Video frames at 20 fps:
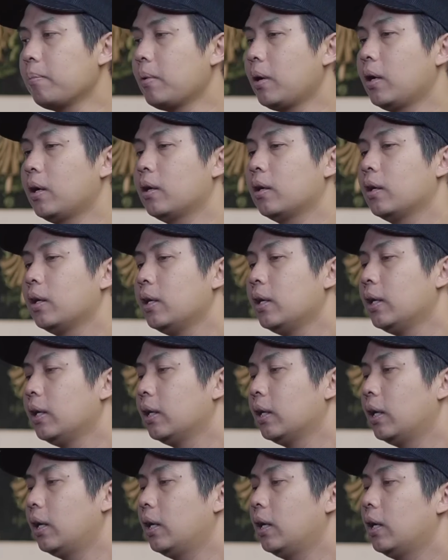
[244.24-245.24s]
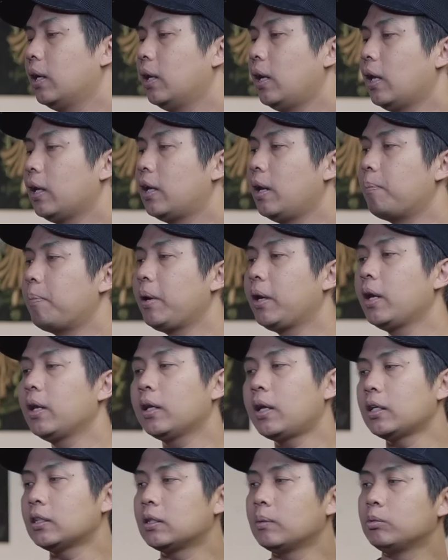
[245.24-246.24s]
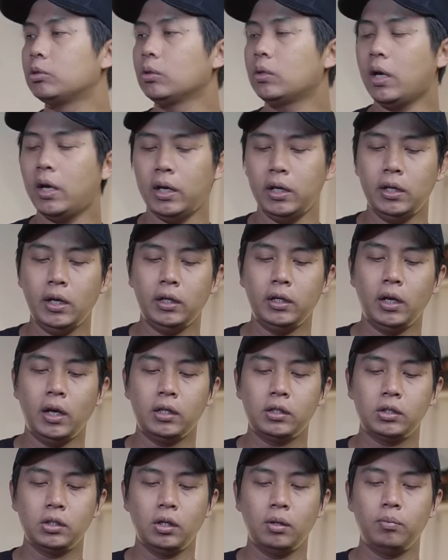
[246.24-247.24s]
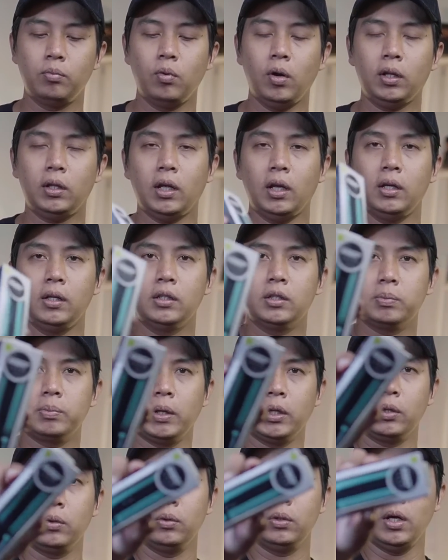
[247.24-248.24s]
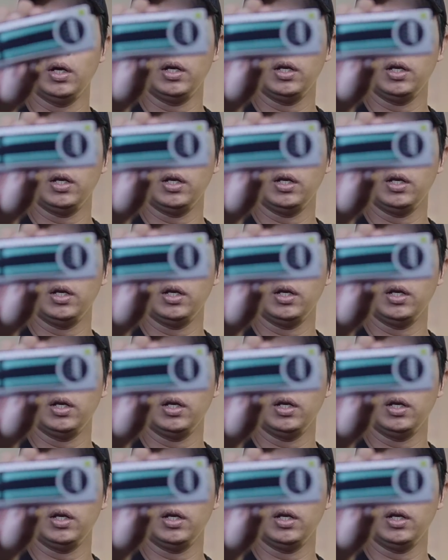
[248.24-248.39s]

emang uh, lagi pengen custom juga ini adalah sebuah tali sepatu